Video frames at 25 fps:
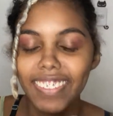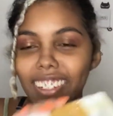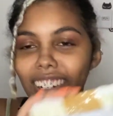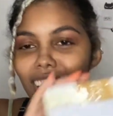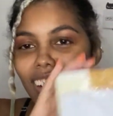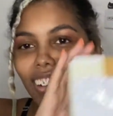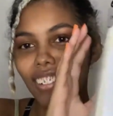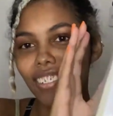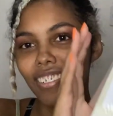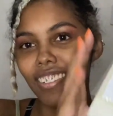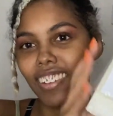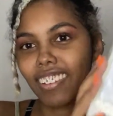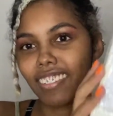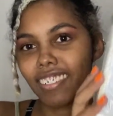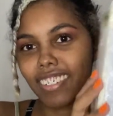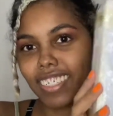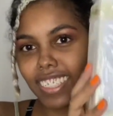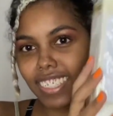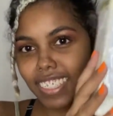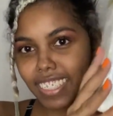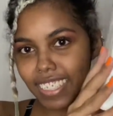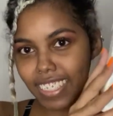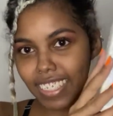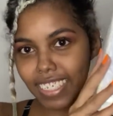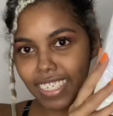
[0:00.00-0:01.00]
Ó, veio
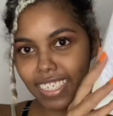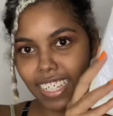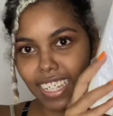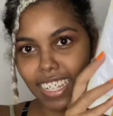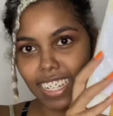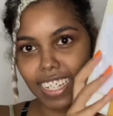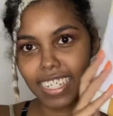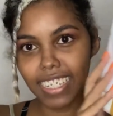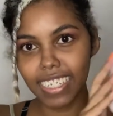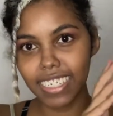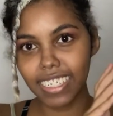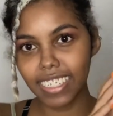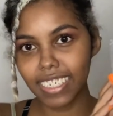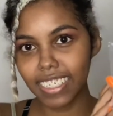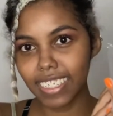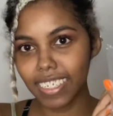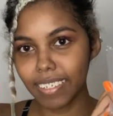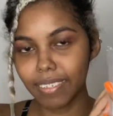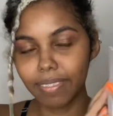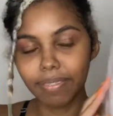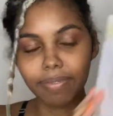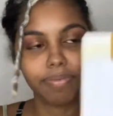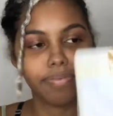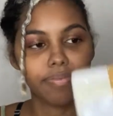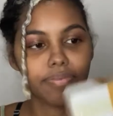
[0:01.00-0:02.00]
assim esse.
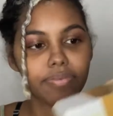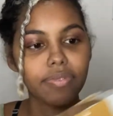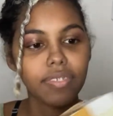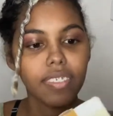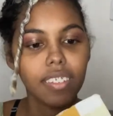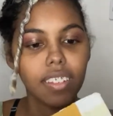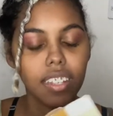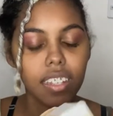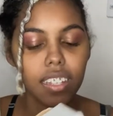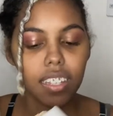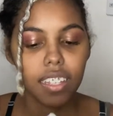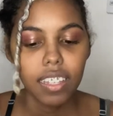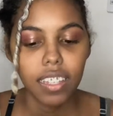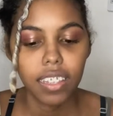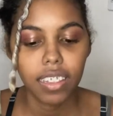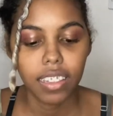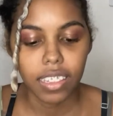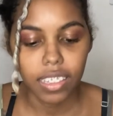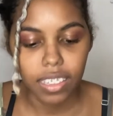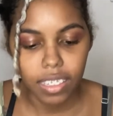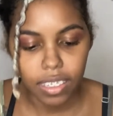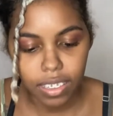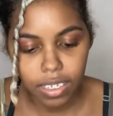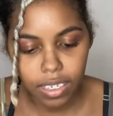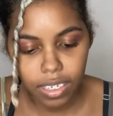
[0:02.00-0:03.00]

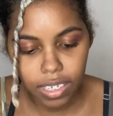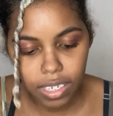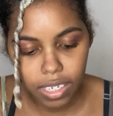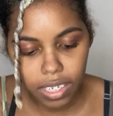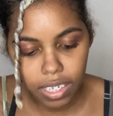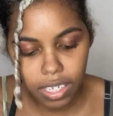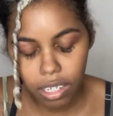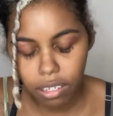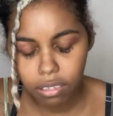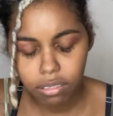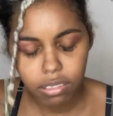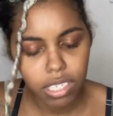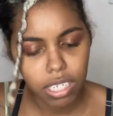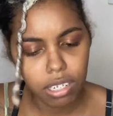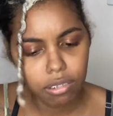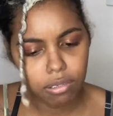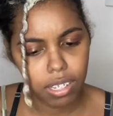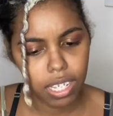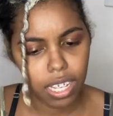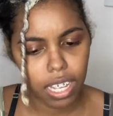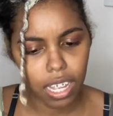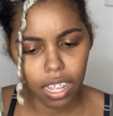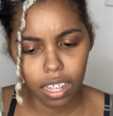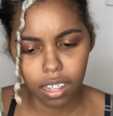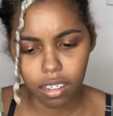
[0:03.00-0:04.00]
Não sei o
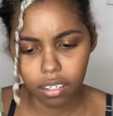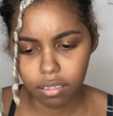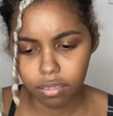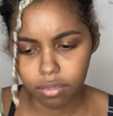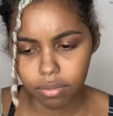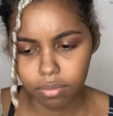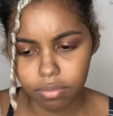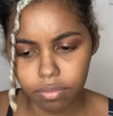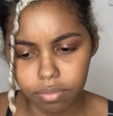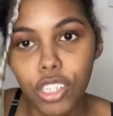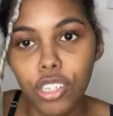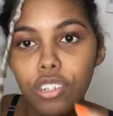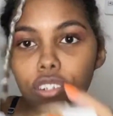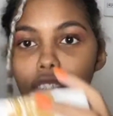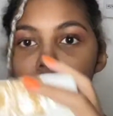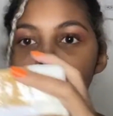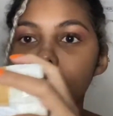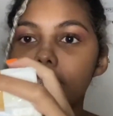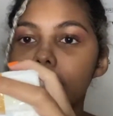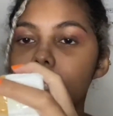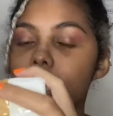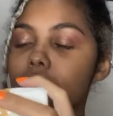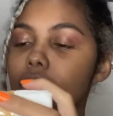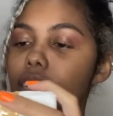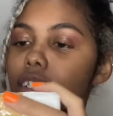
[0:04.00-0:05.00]
que é
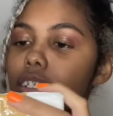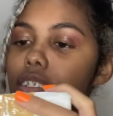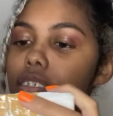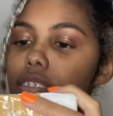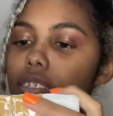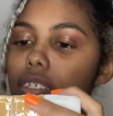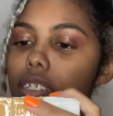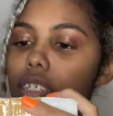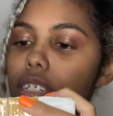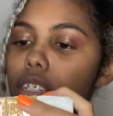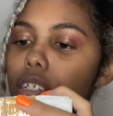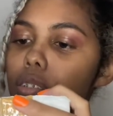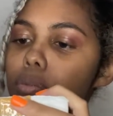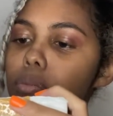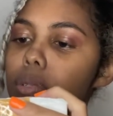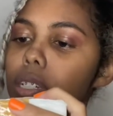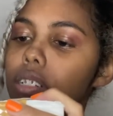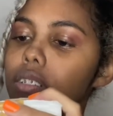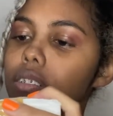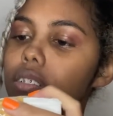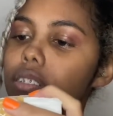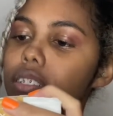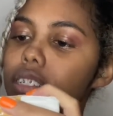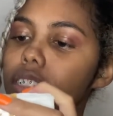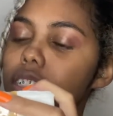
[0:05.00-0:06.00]
confessar que eu não sei o número
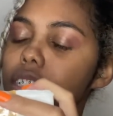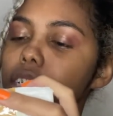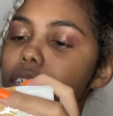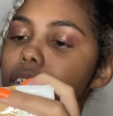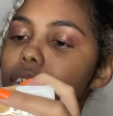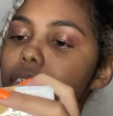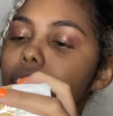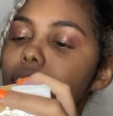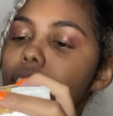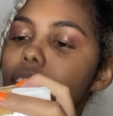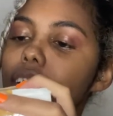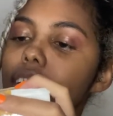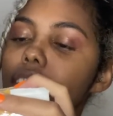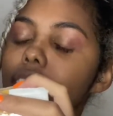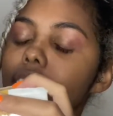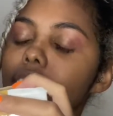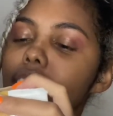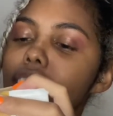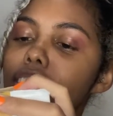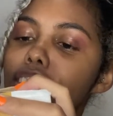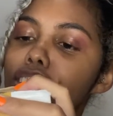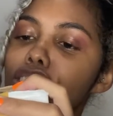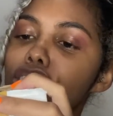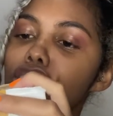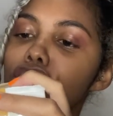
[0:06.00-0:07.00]
5, hein?
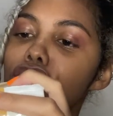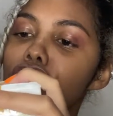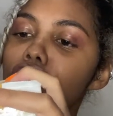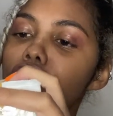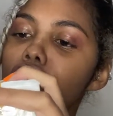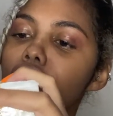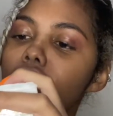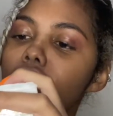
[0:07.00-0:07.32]
DJ!